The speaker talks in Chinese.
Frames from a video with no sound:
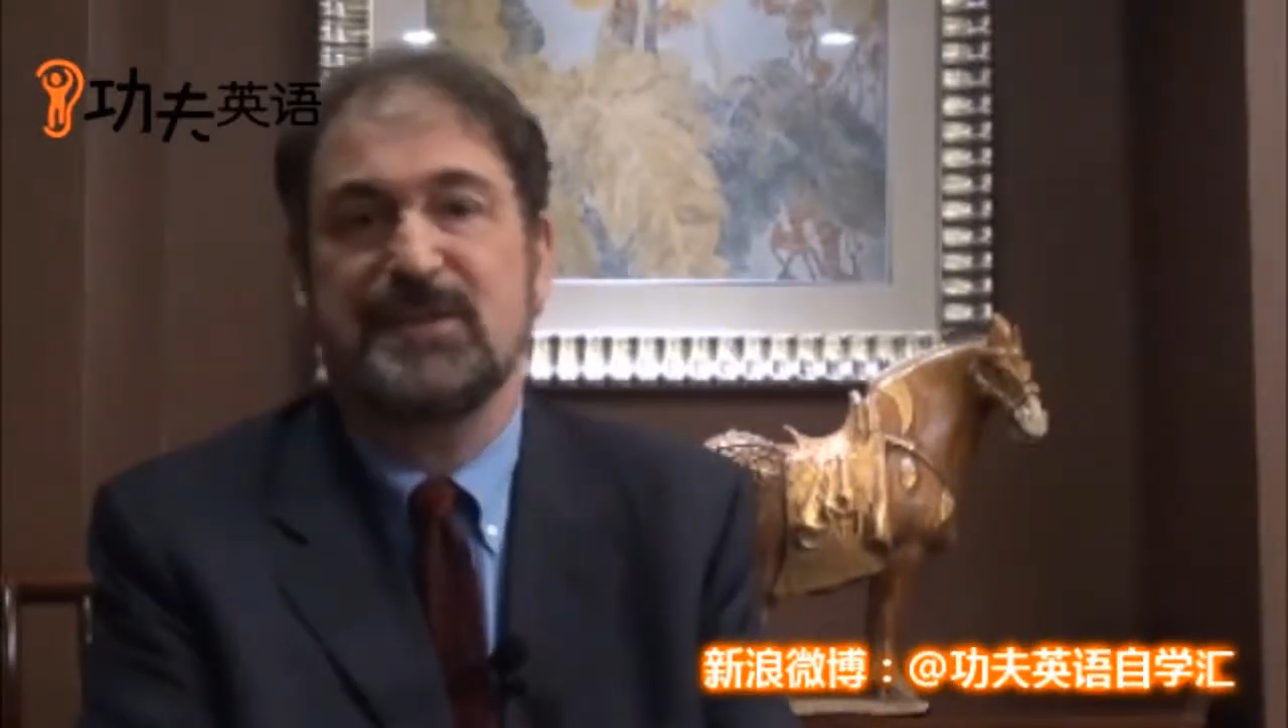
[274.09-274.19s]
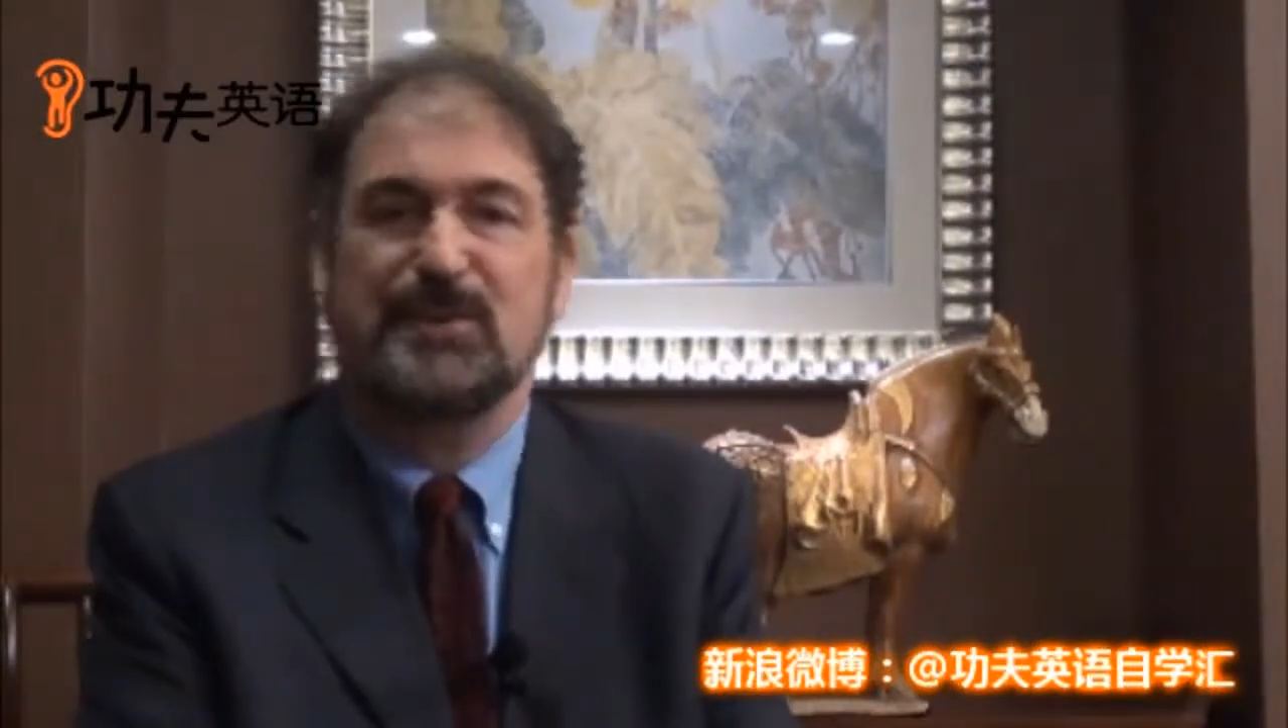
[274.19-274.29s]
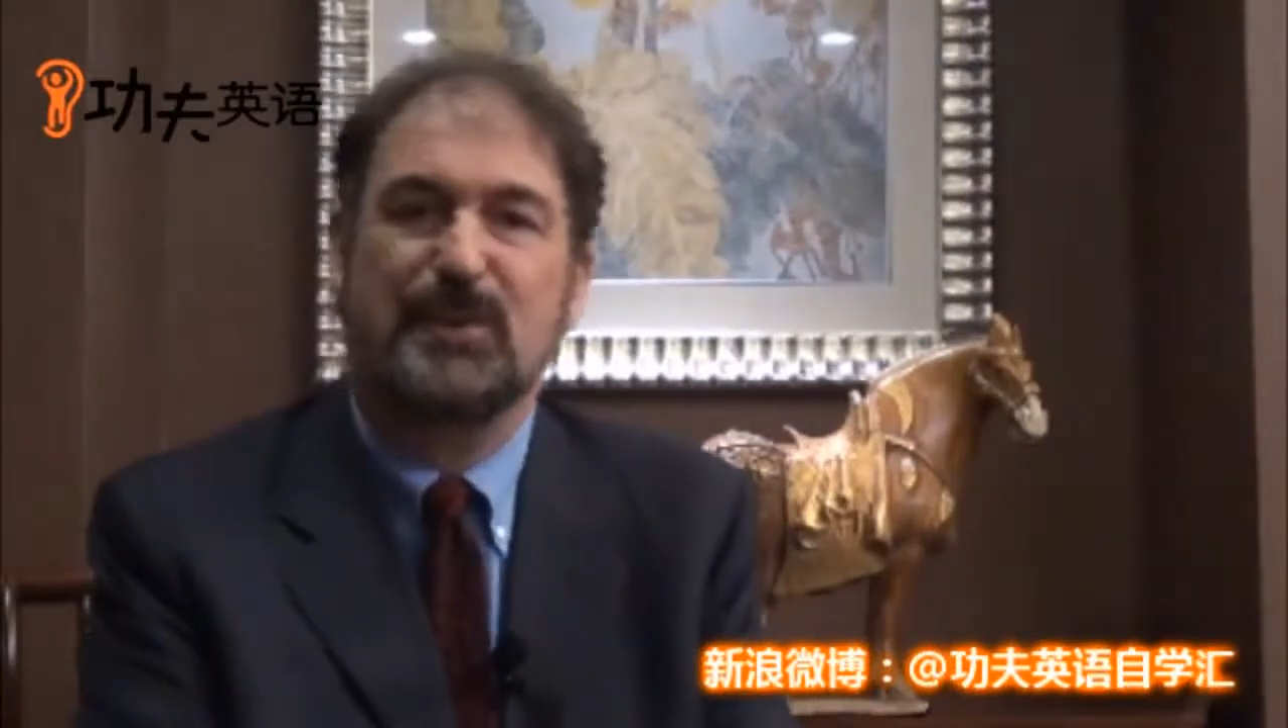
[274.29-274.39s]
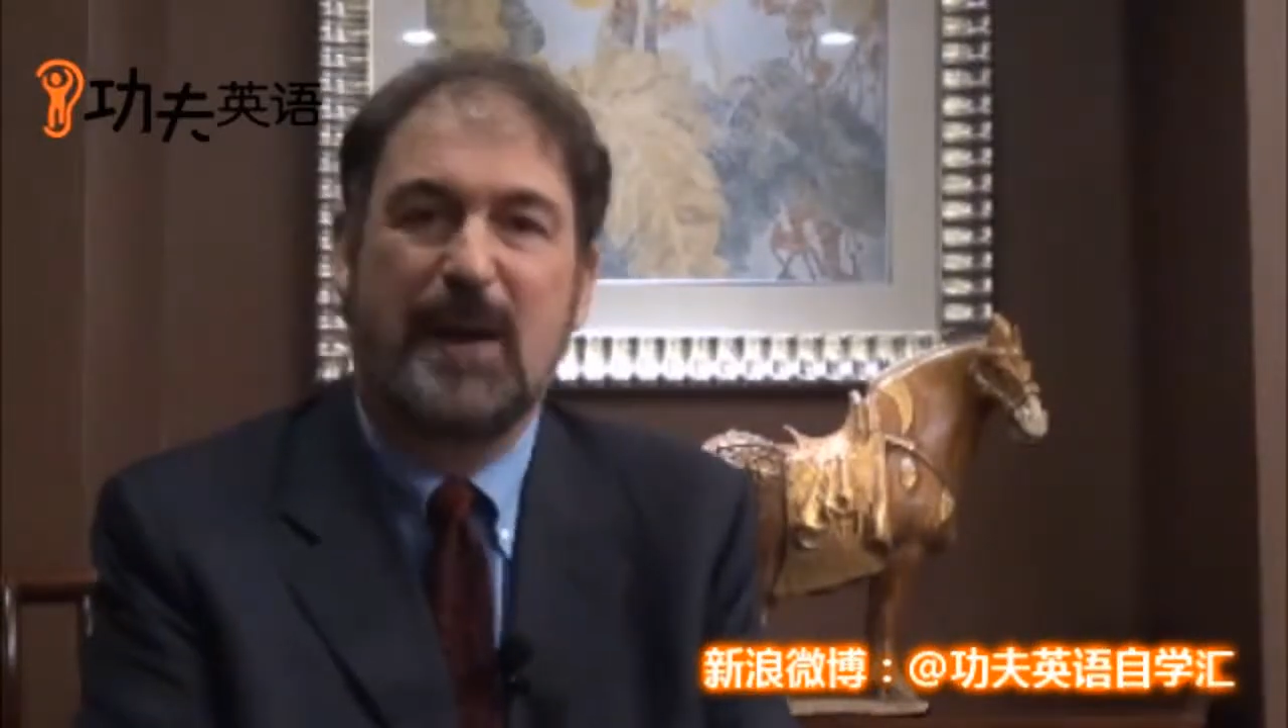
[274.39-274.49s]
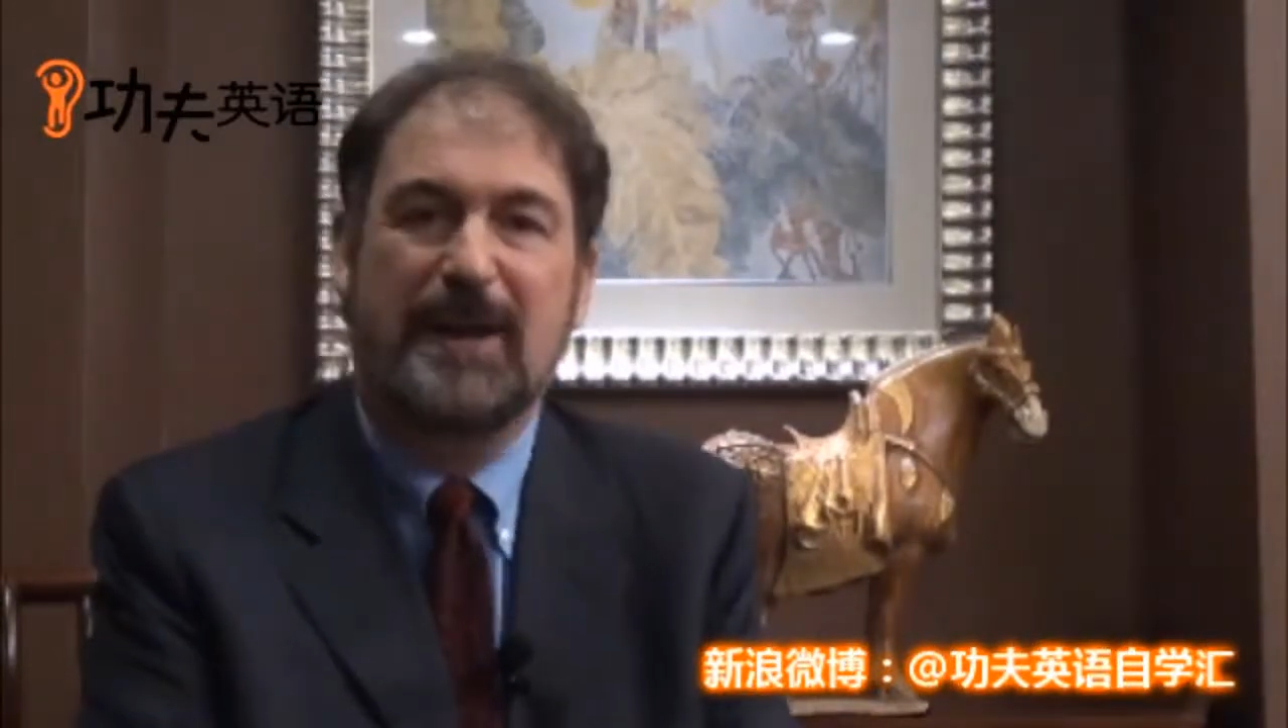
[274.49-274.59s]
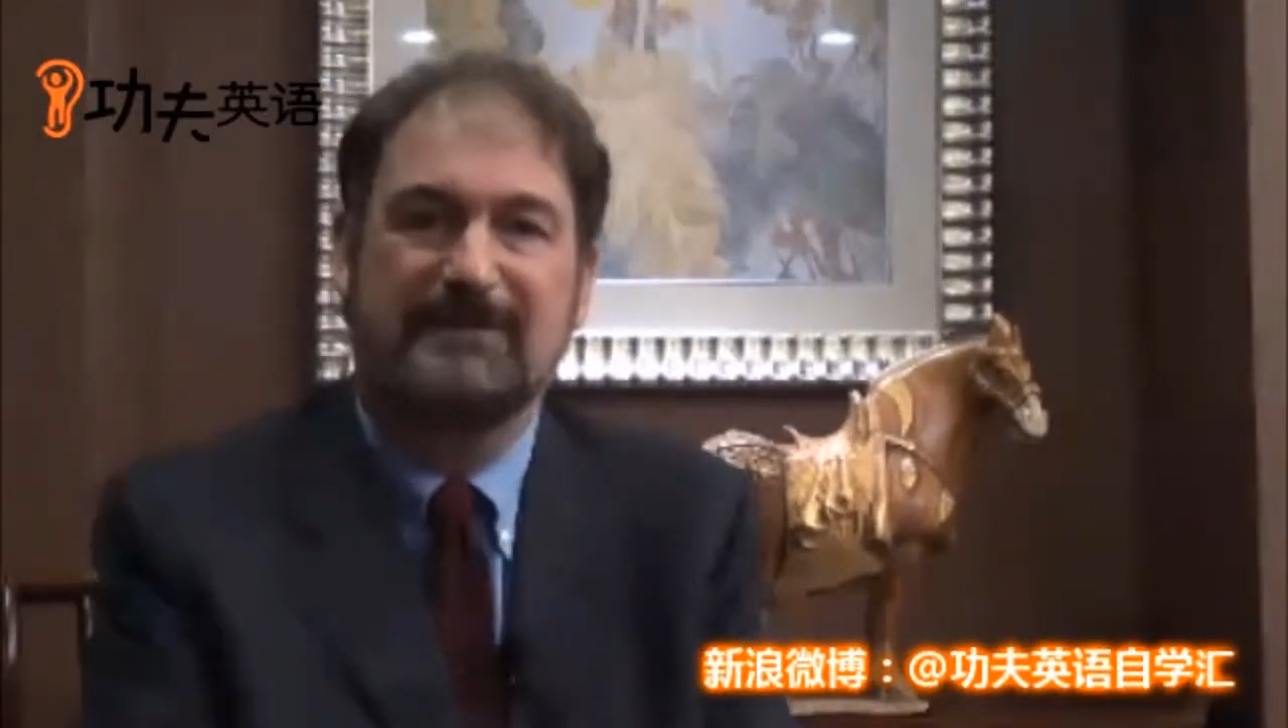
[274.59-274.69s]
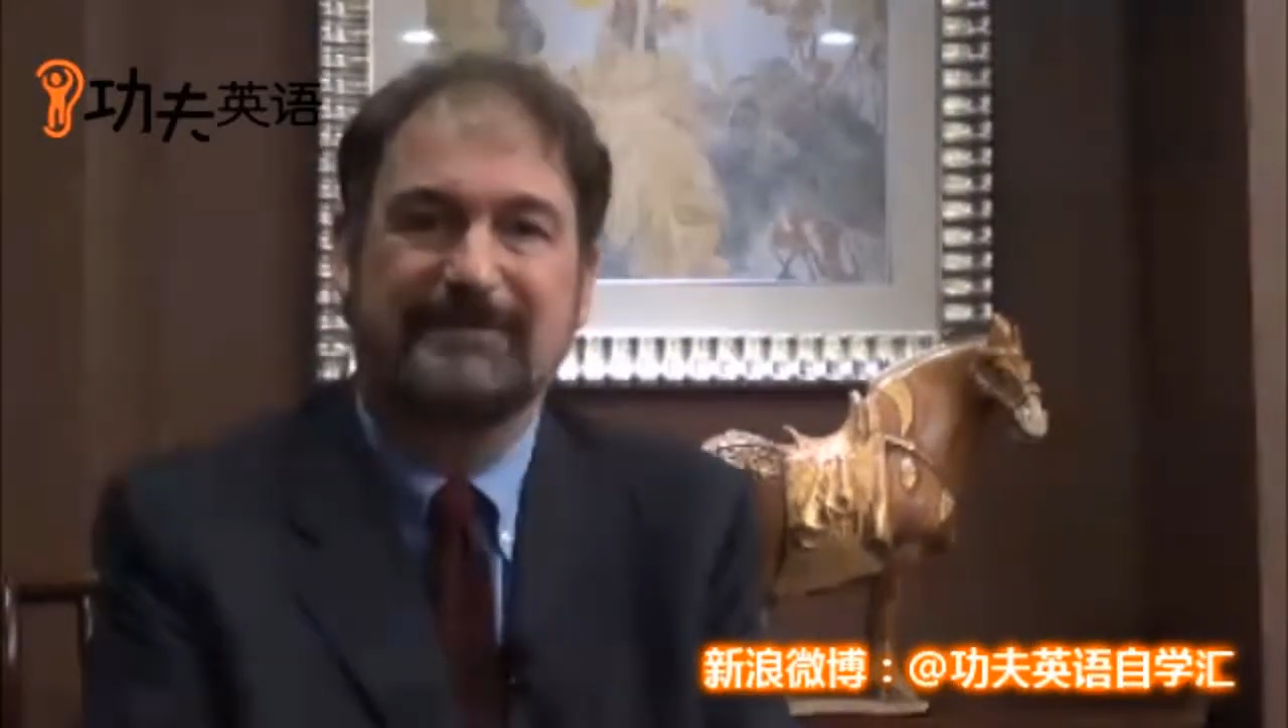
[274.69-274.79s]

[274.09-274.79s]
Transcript: 习愉快。